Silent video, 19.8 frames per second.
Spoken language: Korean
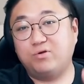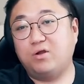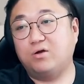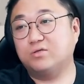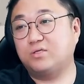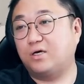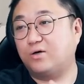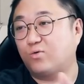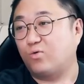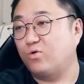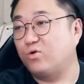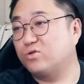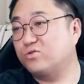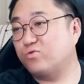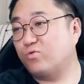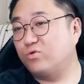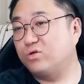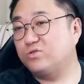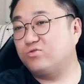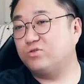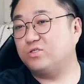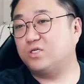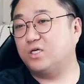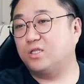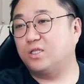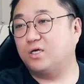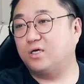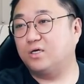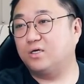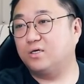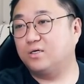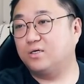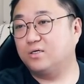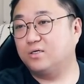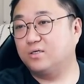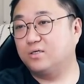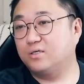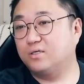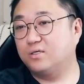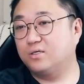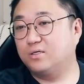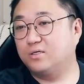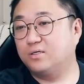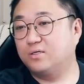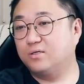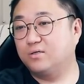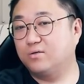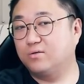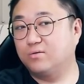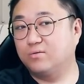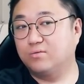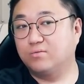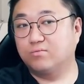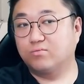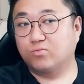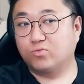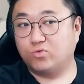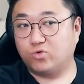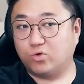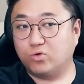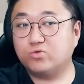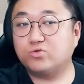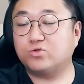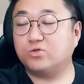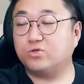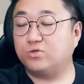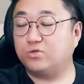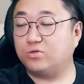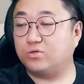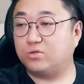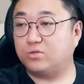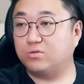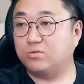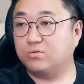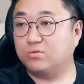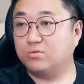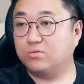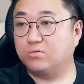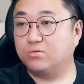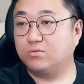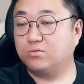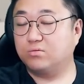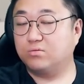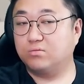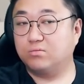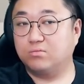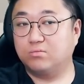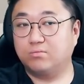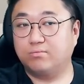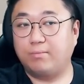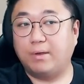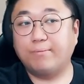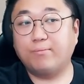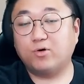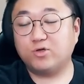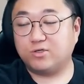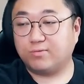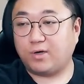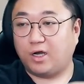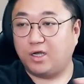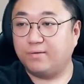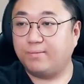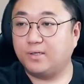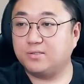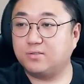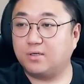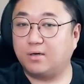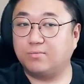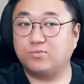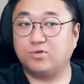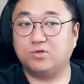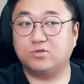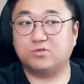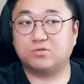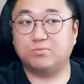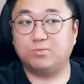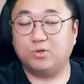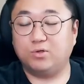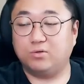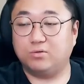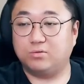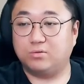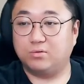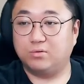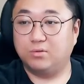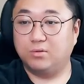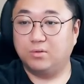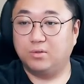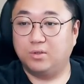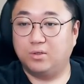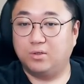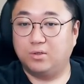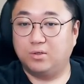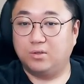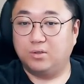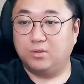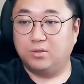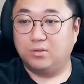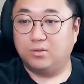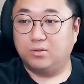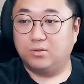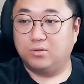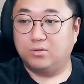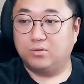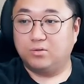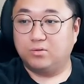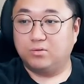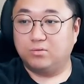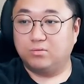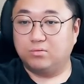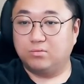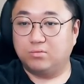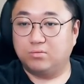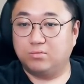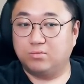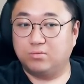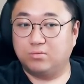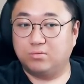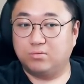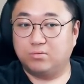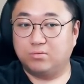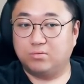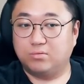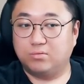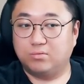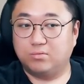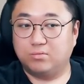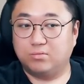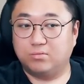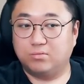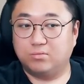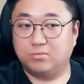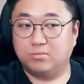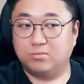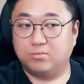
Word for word: 풀영상을 올려, 올릴 수 있잖아 아 그걸 볼 수 있게끔. 그렇지 멤버십 가입한 사람들 있으면 그럼 멤버십 더블로 해야 돼요.